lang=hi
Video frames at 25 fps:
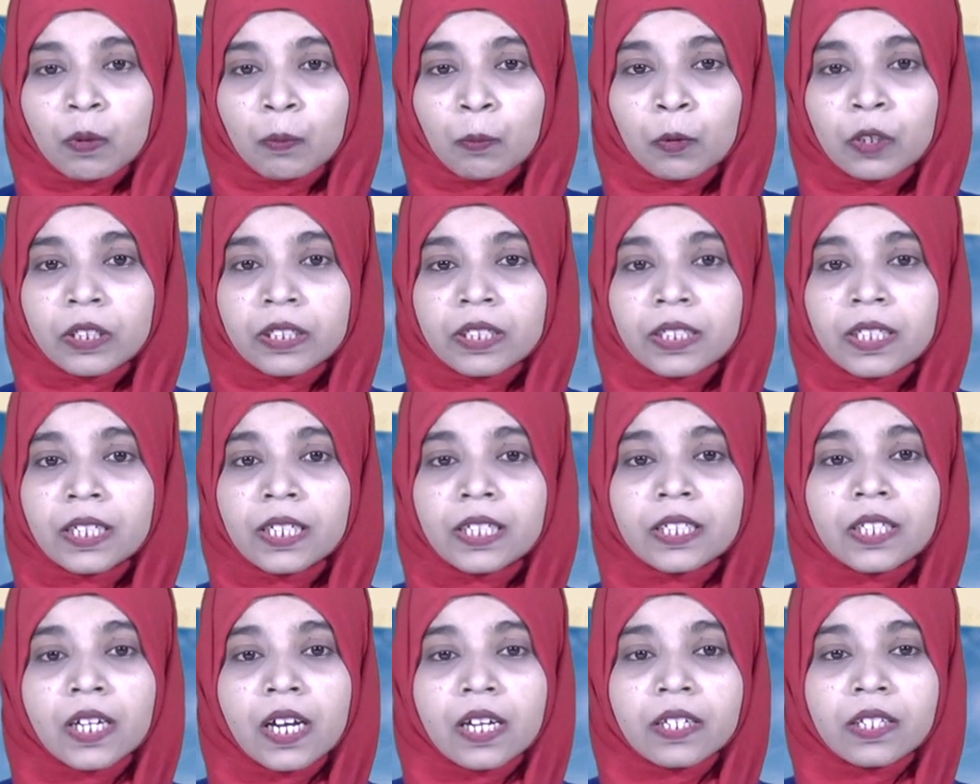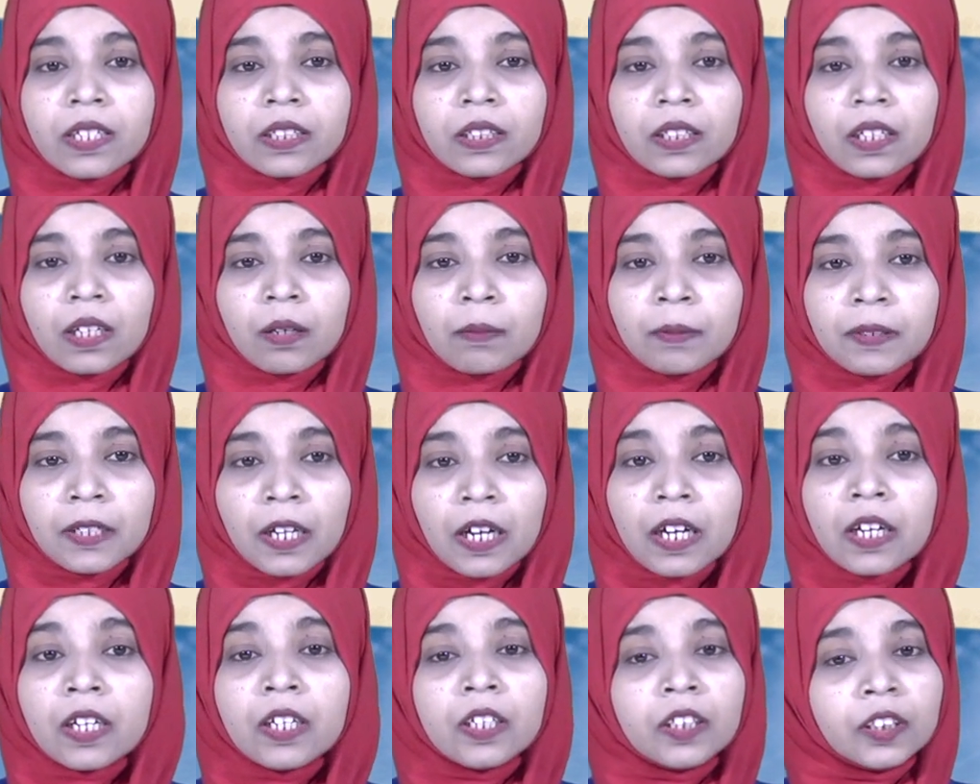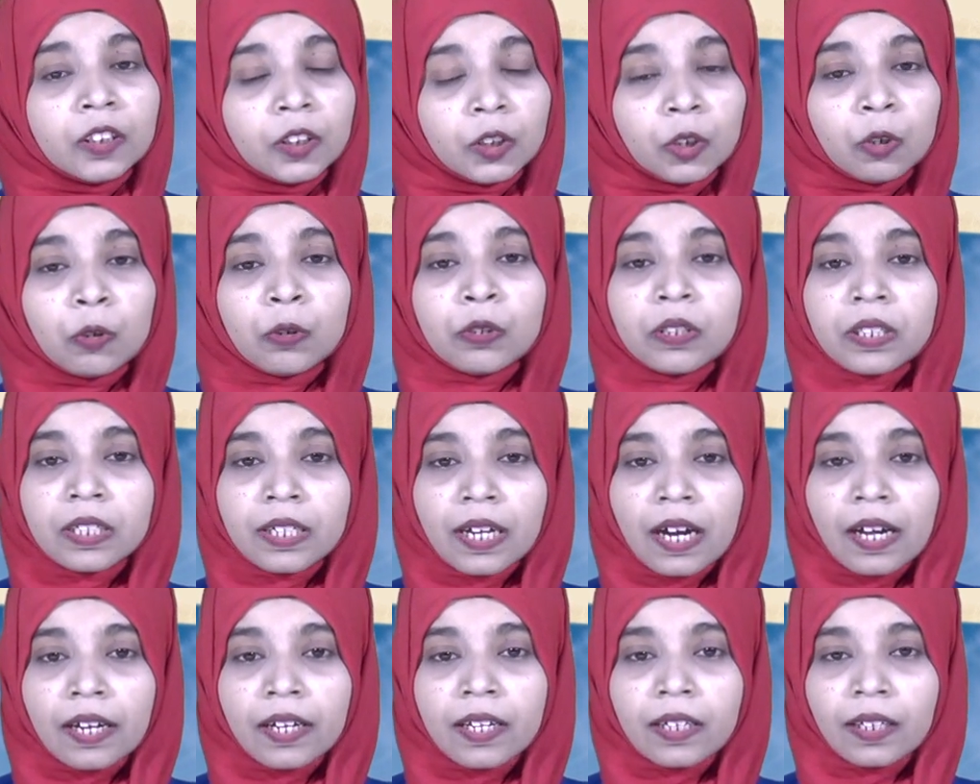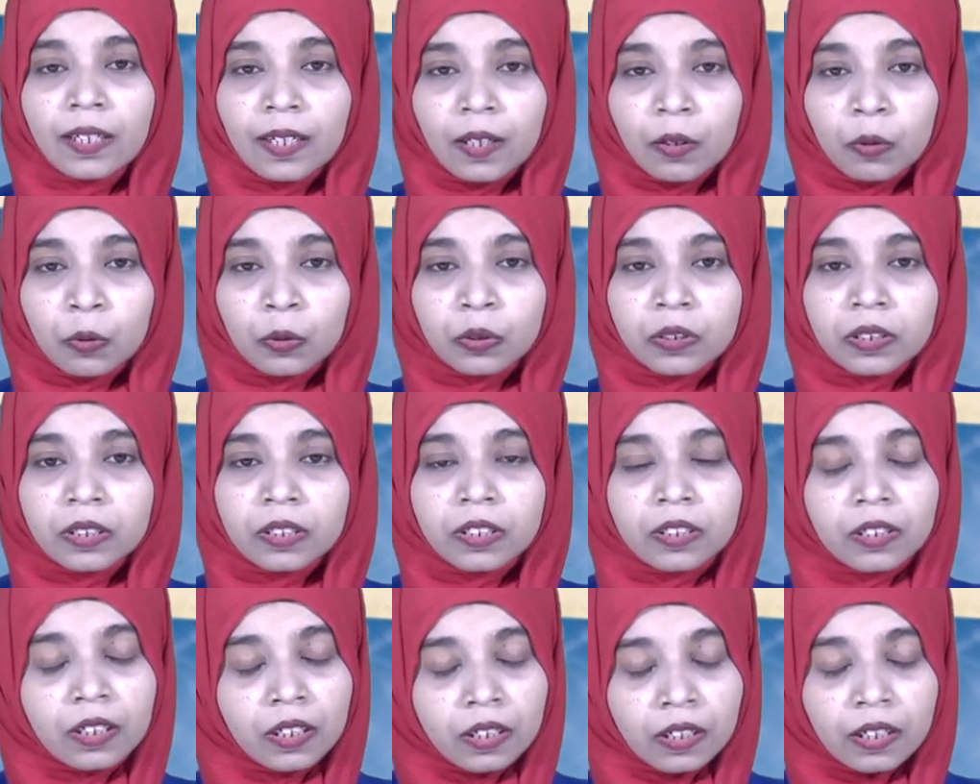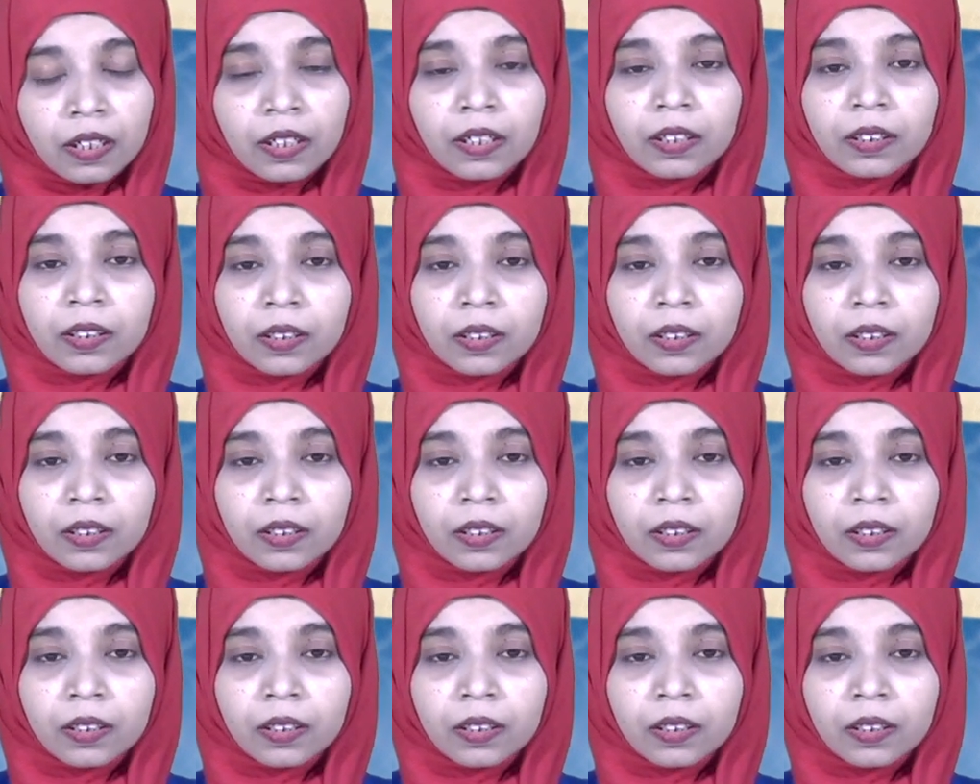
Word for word: वो पुलिस की इजाजत के बिना जुलूस निकालने की कोशिश कर रहे